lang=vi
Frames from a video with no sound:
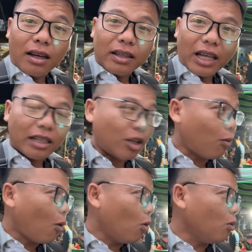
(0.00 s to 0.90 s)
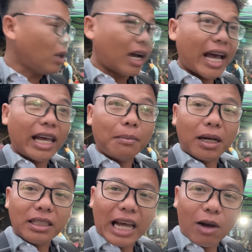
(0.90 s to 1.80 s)
Dạ Châu Phú thân ái
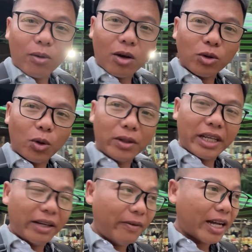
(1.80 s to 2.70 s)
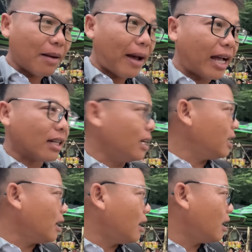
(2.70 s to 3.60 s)
mến chào quý cô chú anh chị và các bạn thì
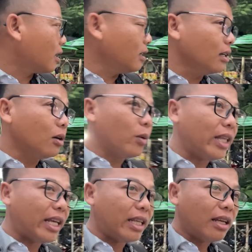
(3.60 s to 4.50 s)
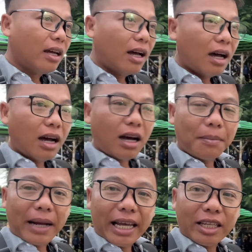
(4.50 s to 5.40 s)
uh, kính thưa quý vị uh,
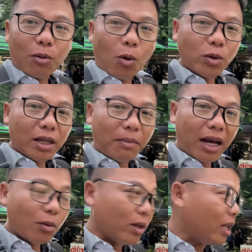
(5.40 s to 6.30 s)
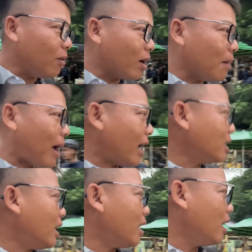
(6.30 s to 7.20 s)
hôm nay Châu Phú xin mời quý vị và các bạn
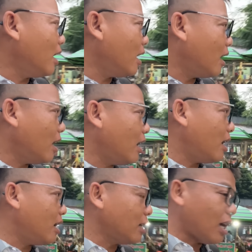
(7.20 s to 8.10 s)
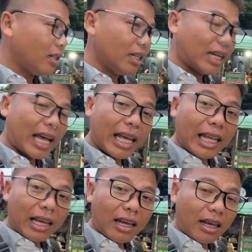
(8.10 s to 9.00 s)
sẽ uh, đến với
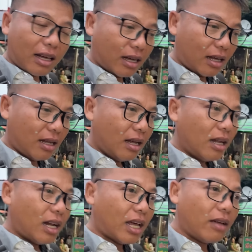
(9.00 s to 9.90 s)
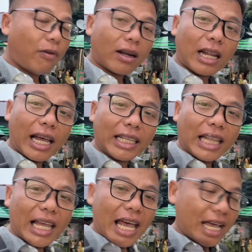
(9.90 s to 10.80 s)
ngày uh, lễ Phật Thầy
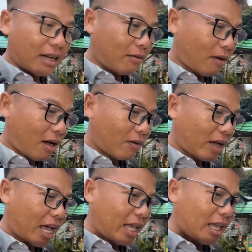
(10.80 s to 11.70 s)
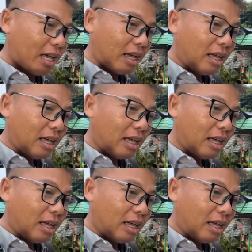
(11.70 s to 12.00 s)
Tây An vào ngày